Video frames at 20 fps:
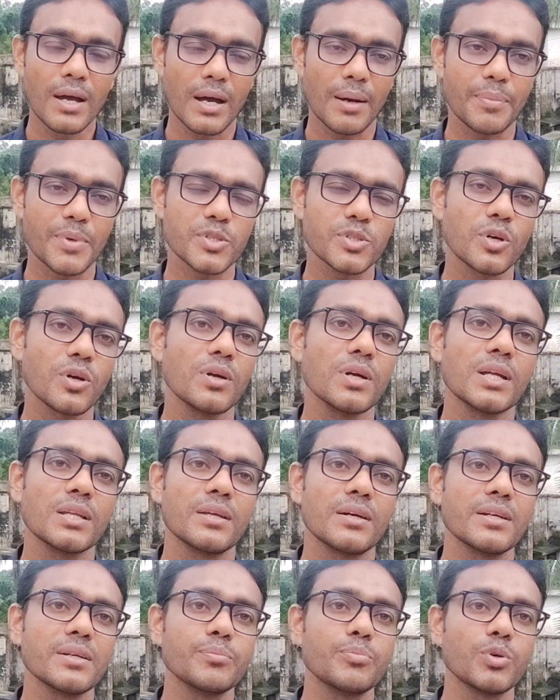আপনার স্বর্ণা
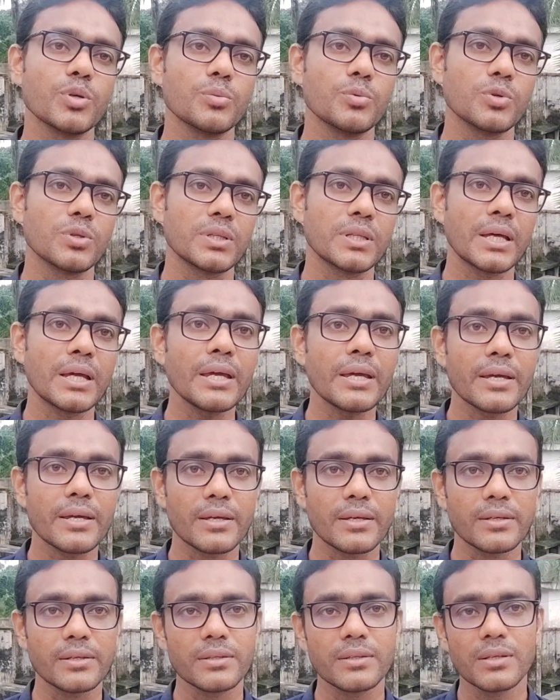ধানের পরিবর্তে
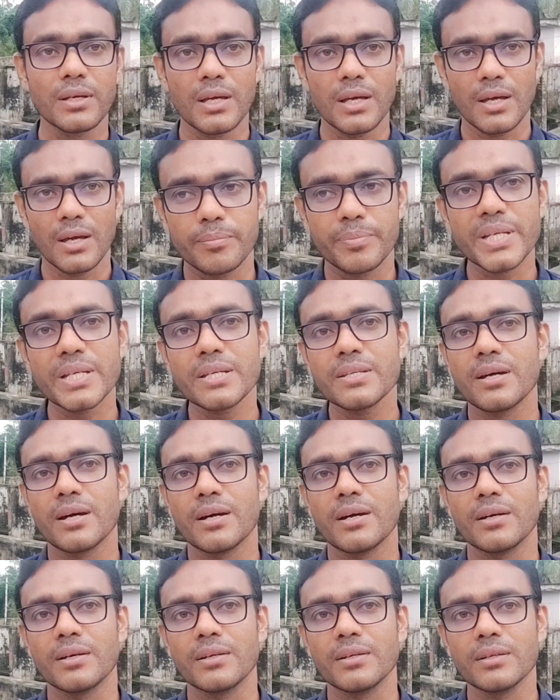এই ব্রি
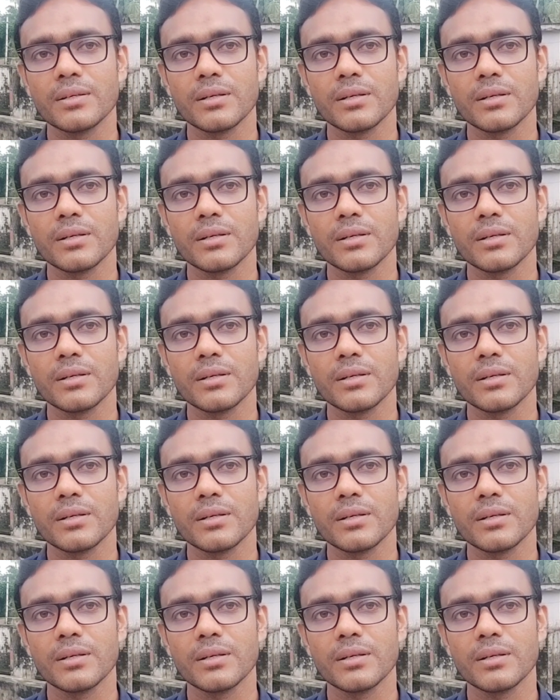ধান